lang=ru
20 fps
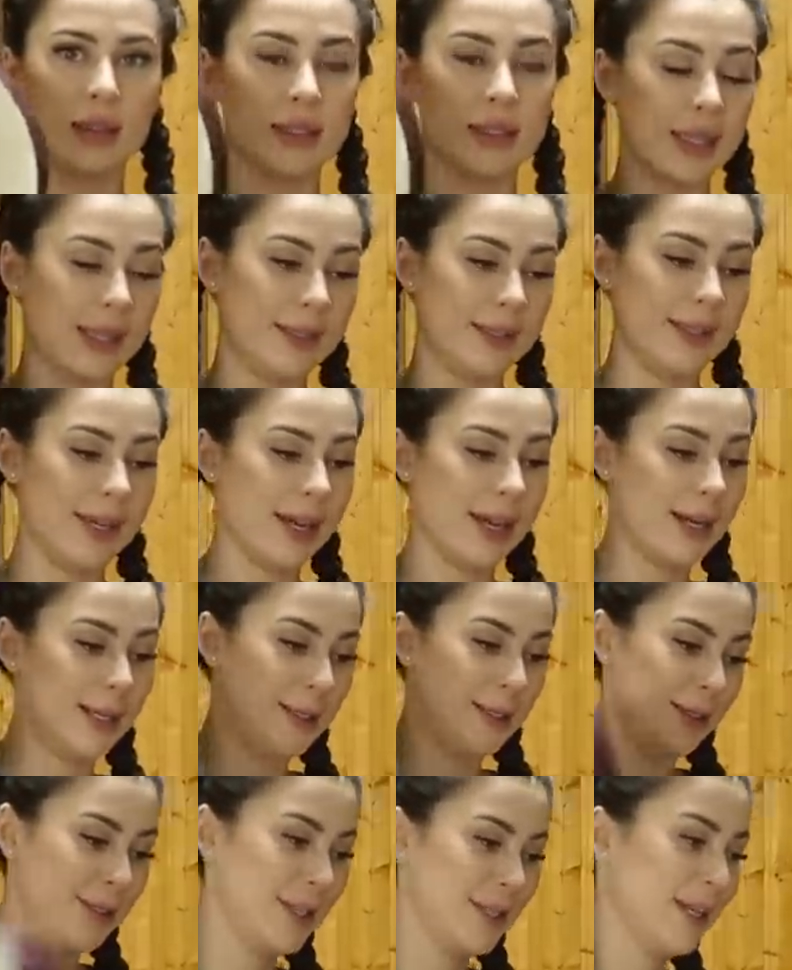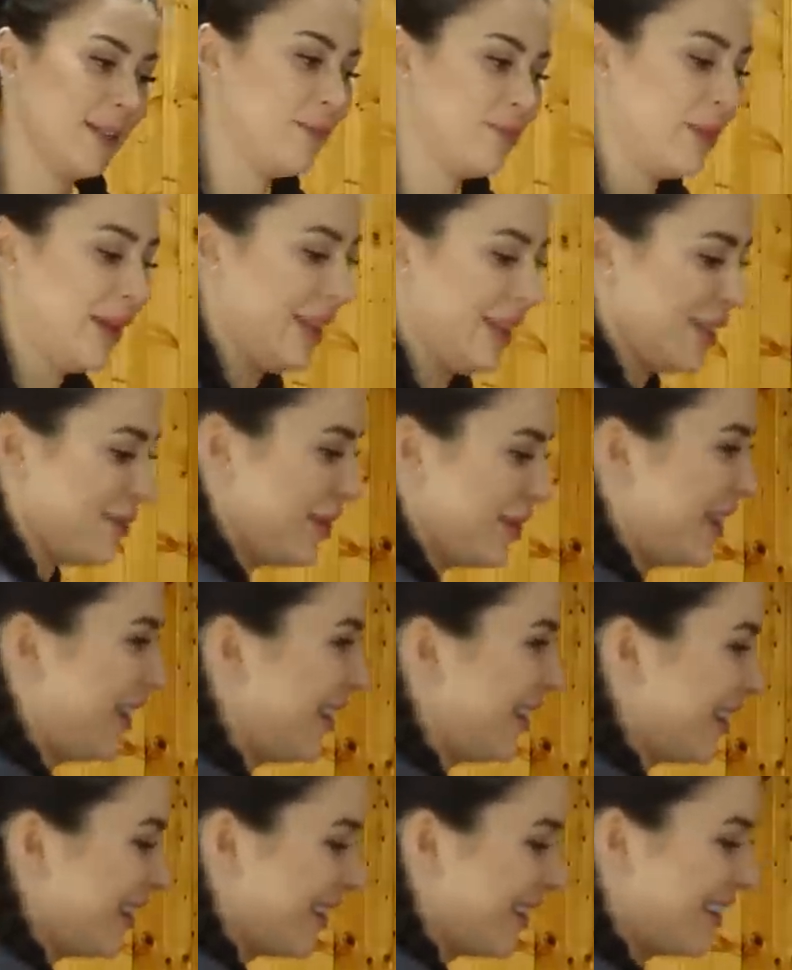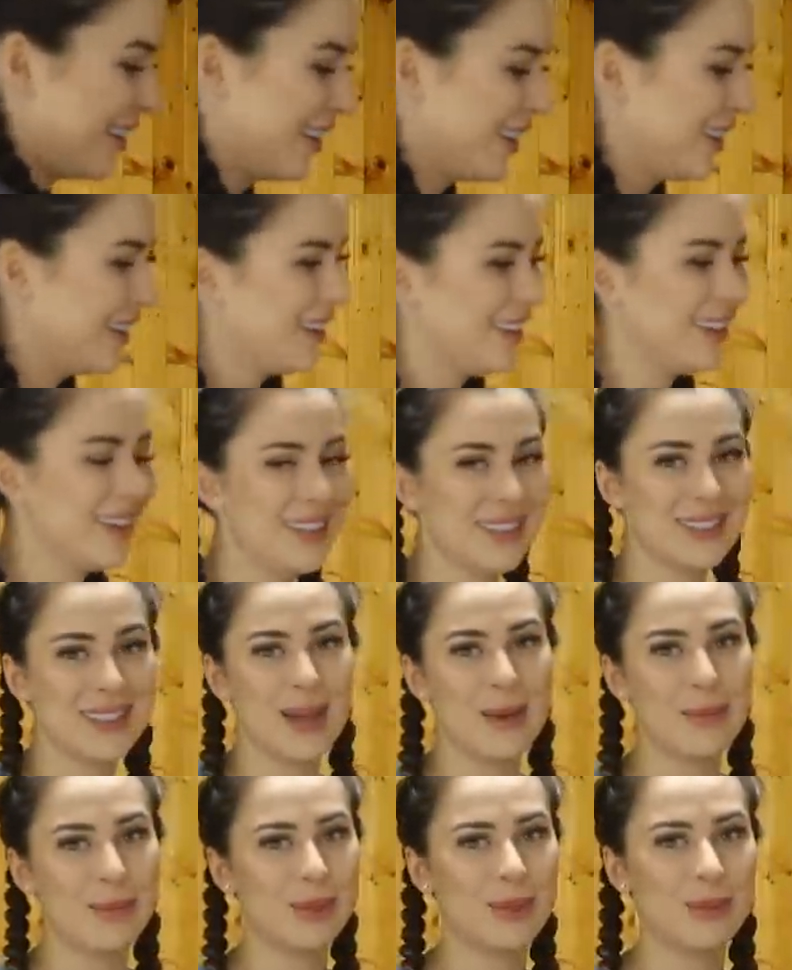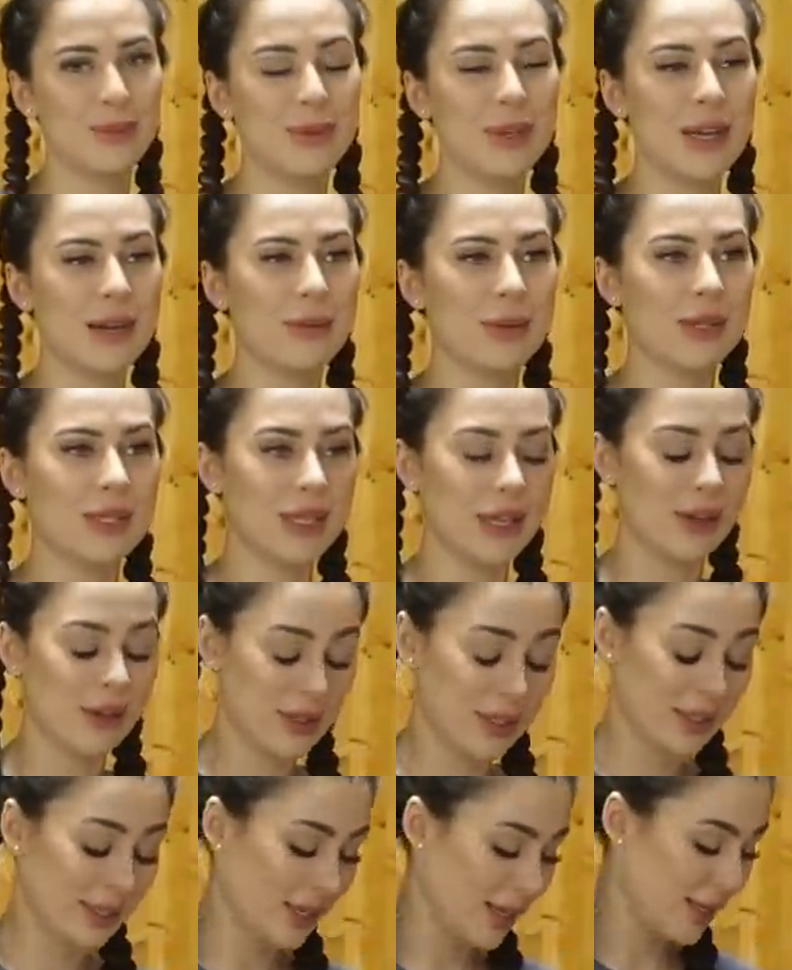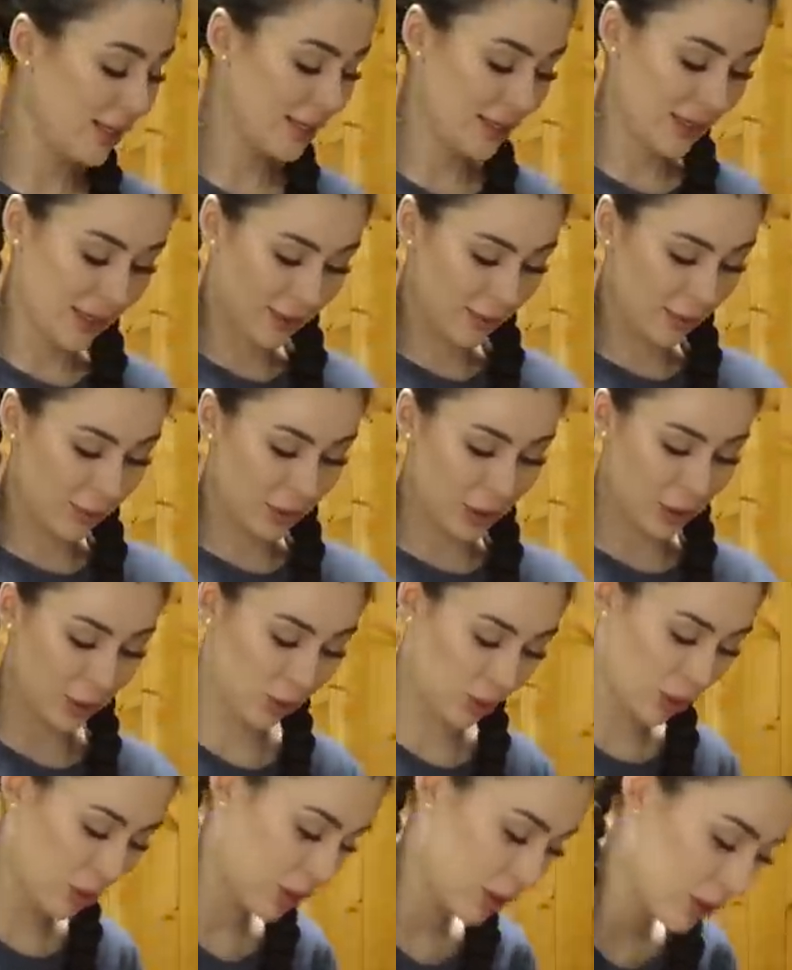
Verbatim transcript: Кстати, я их и сейчас поела. Я не знаю, почему я обожаю эти яйца, это просто ужас